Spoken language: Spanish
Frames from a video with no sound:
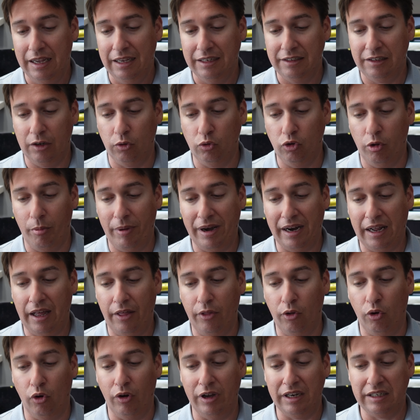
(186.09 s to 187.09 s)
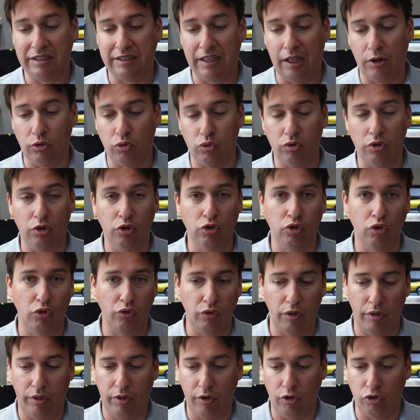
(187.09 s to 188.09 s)
Segundo mercado, Estados Unidos,
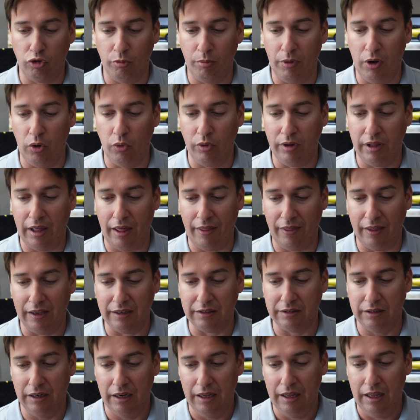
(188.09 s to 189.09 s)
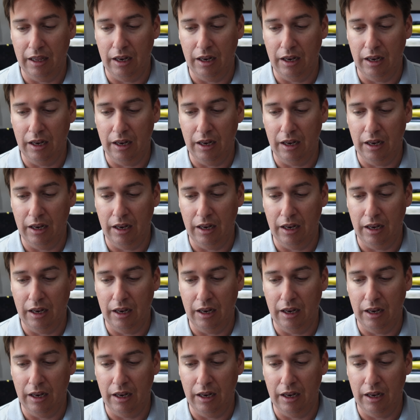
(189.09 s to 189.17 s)
con 18.000 unidades